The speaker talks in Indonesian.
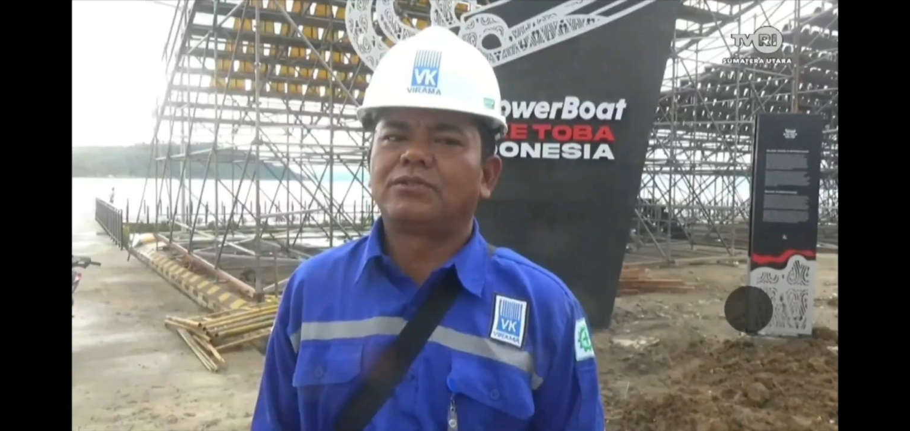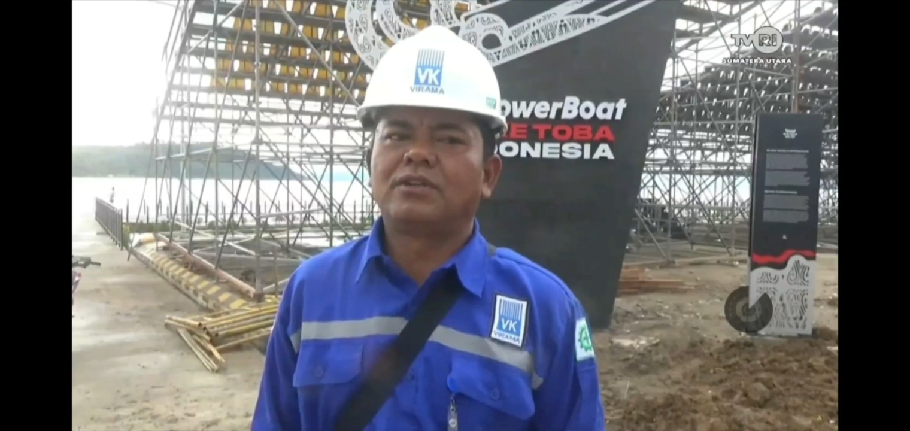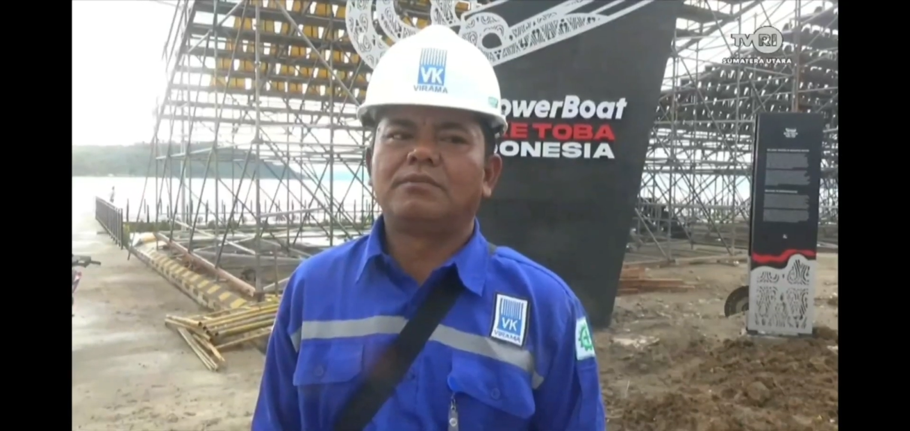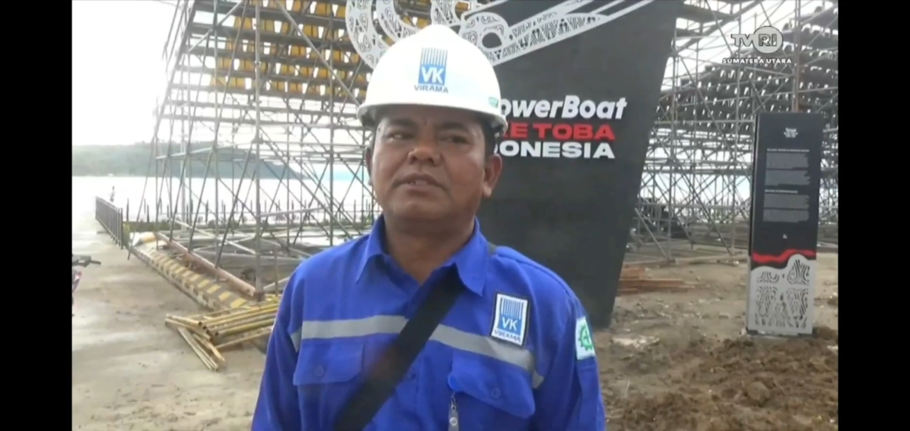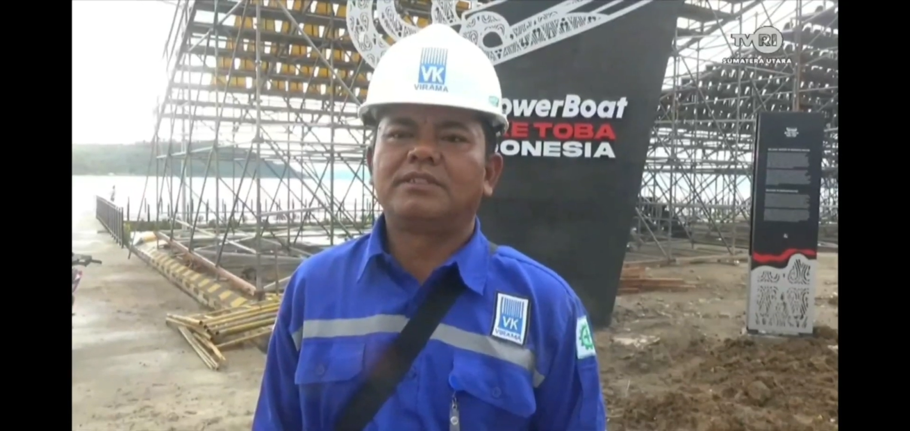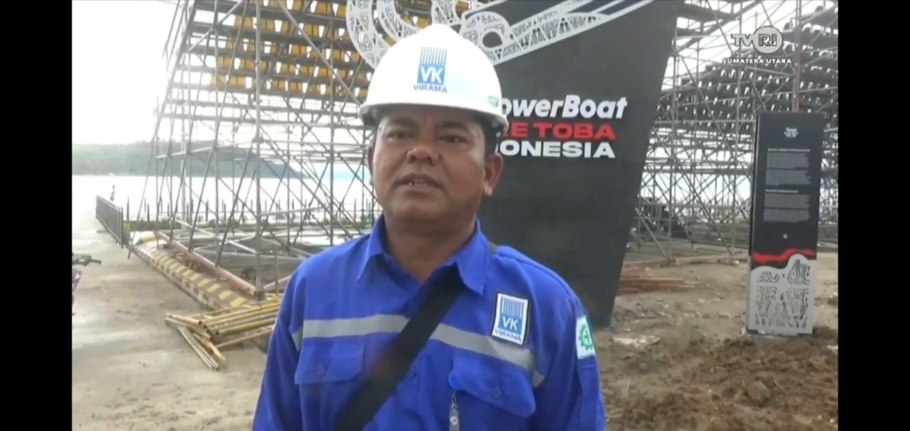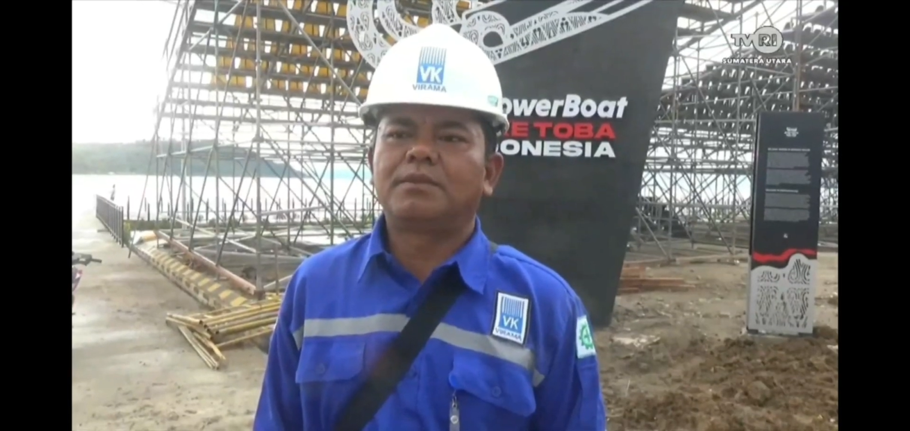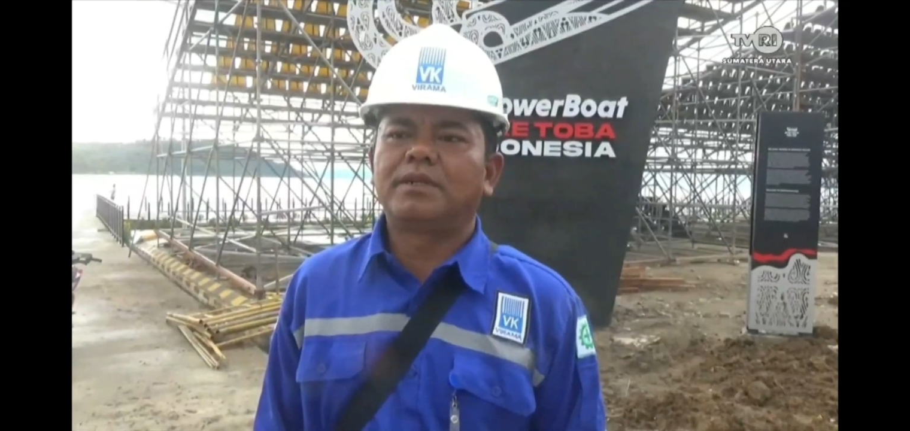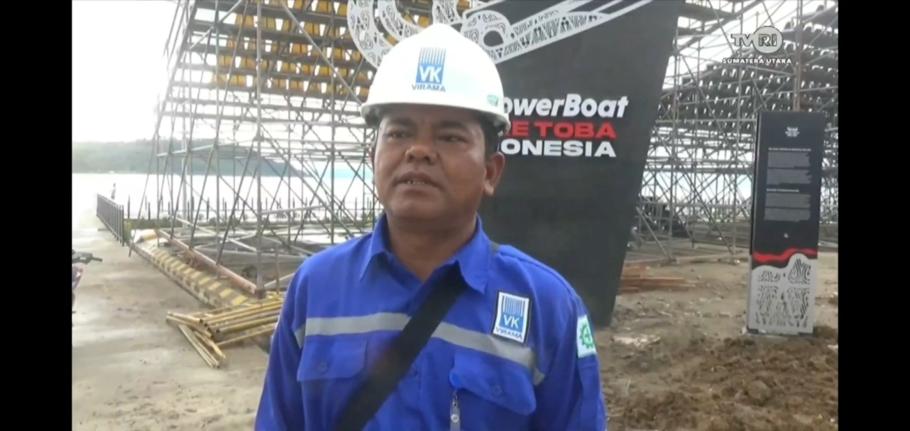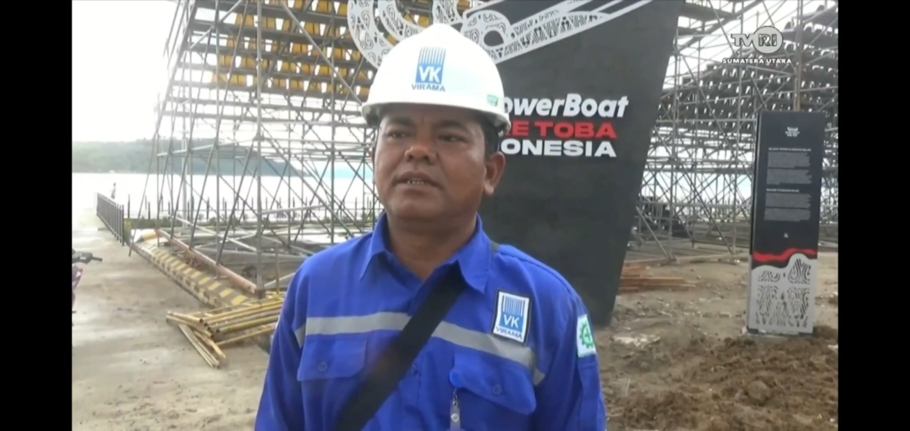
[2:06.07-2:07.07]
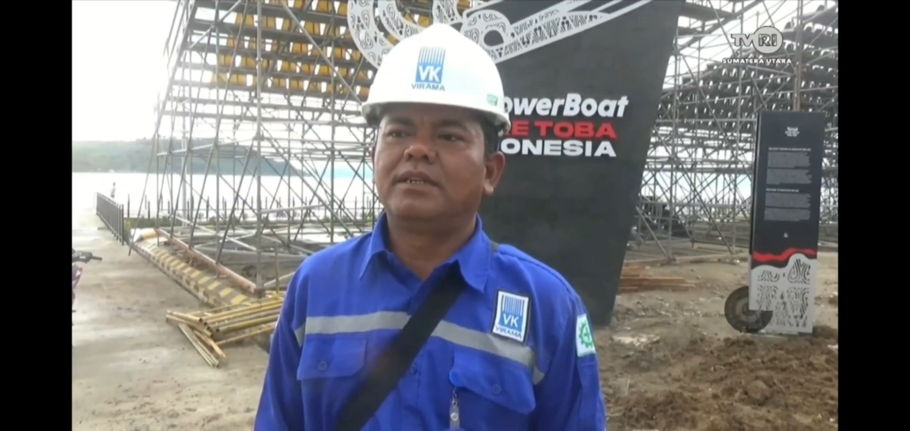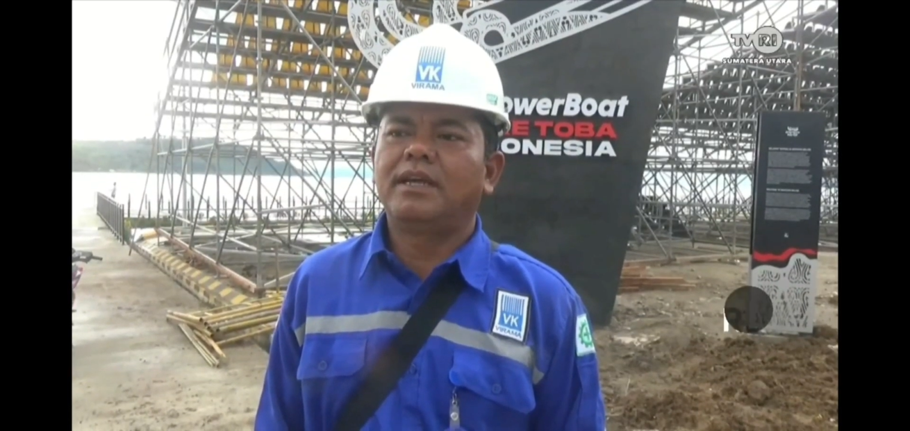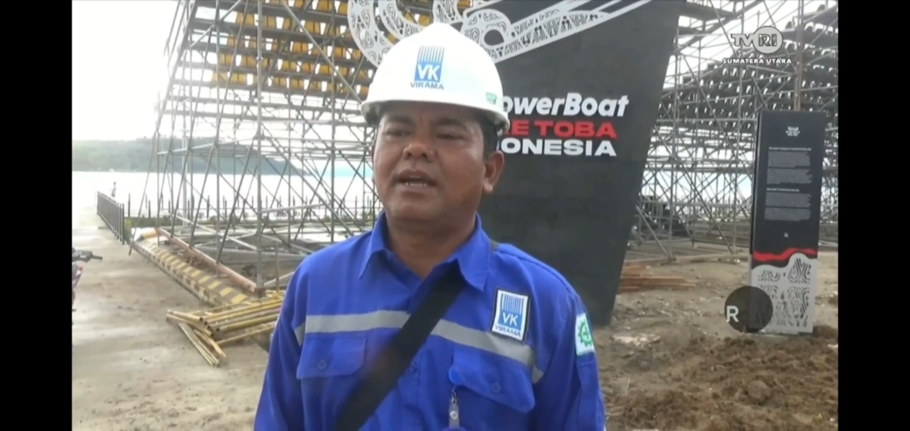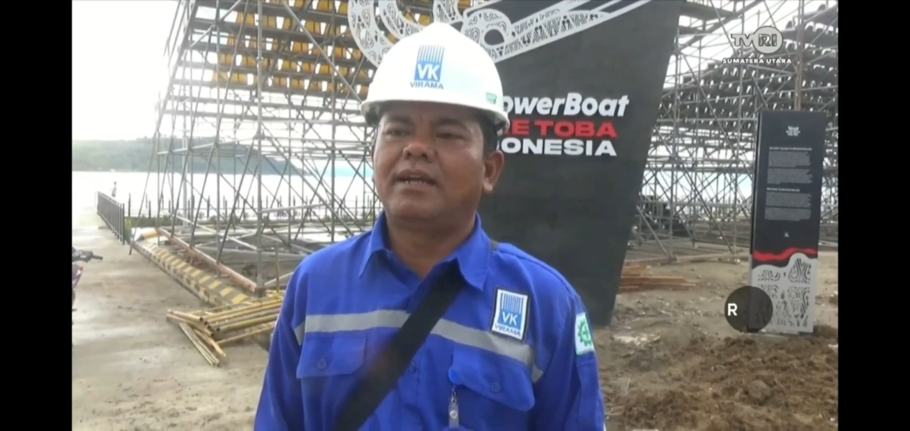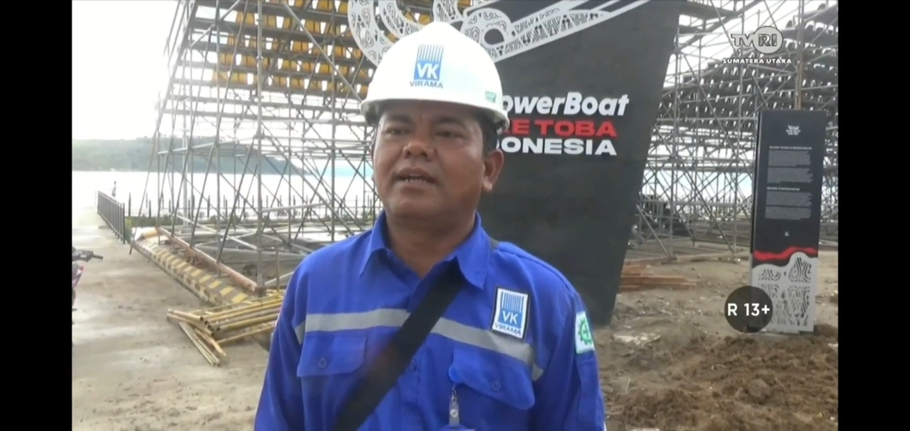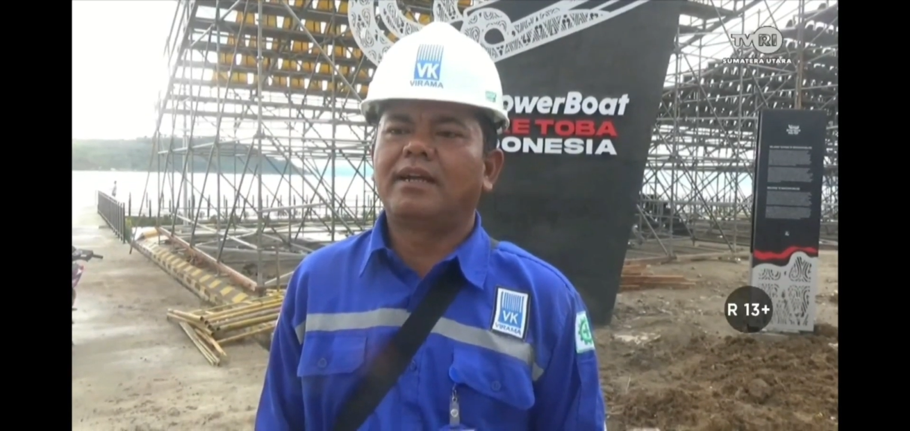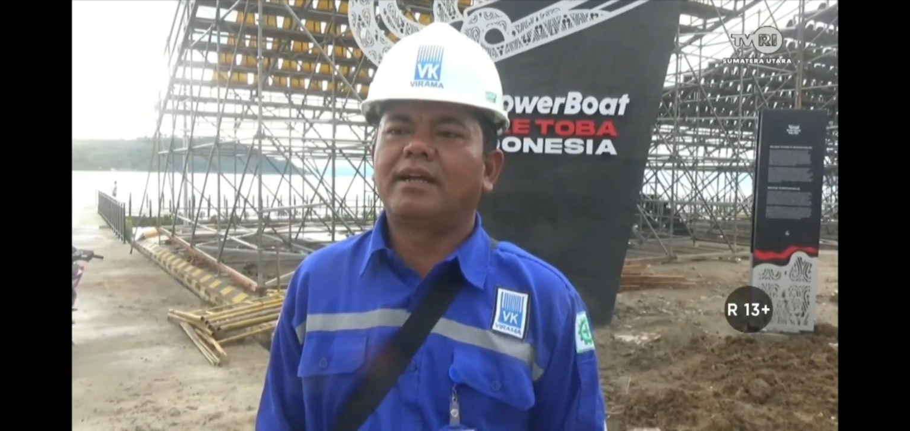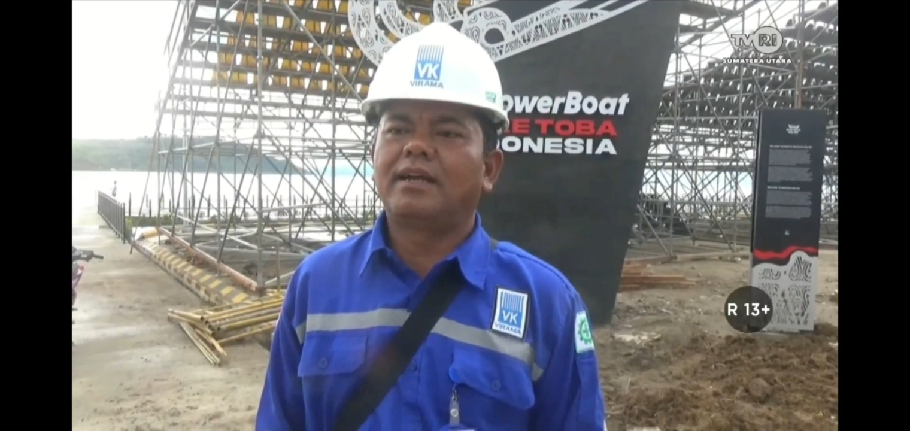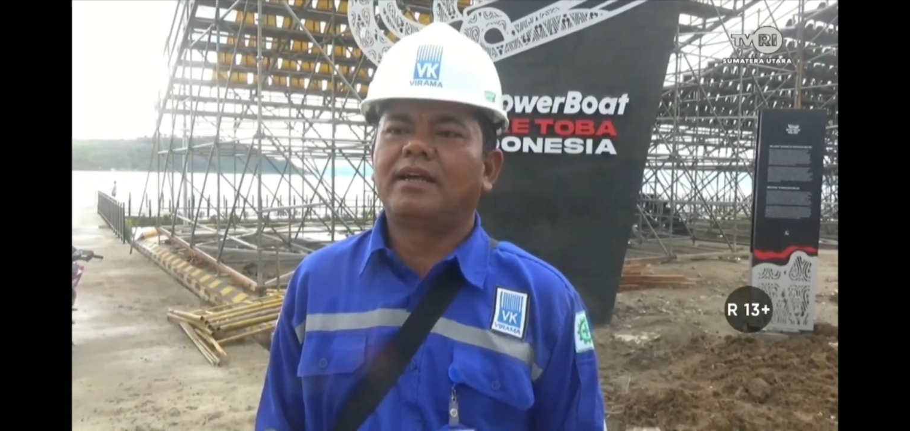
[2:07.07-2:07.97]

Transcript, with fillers: kita sudah mencapai di angka